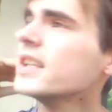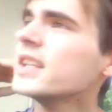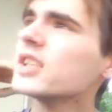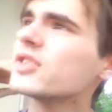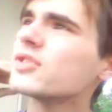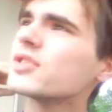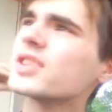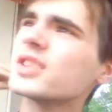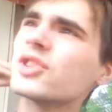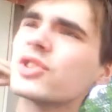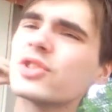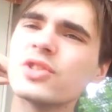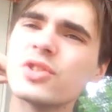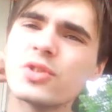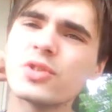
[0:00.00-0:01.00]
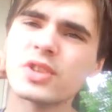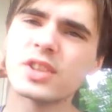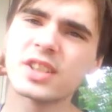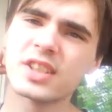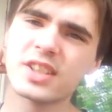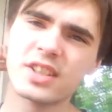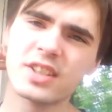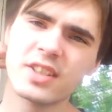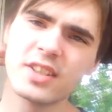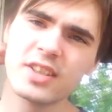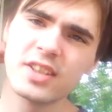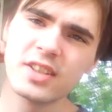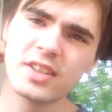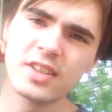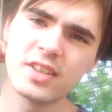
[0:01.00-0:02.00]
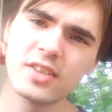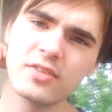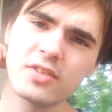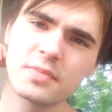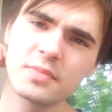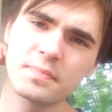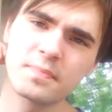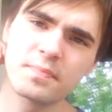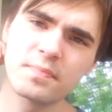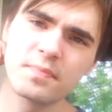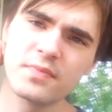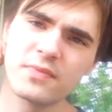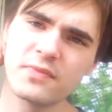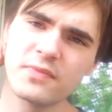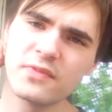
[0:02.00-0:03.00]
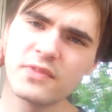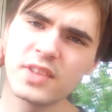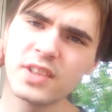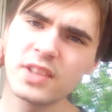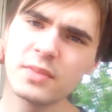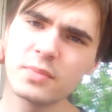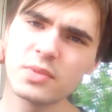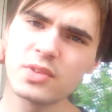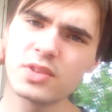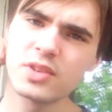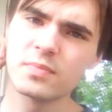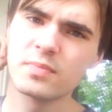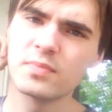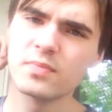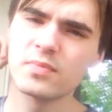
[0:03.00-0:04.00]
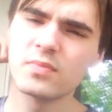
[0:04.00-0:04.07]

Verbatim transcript: Я только хочу другое сказать. Вот взять, допустим,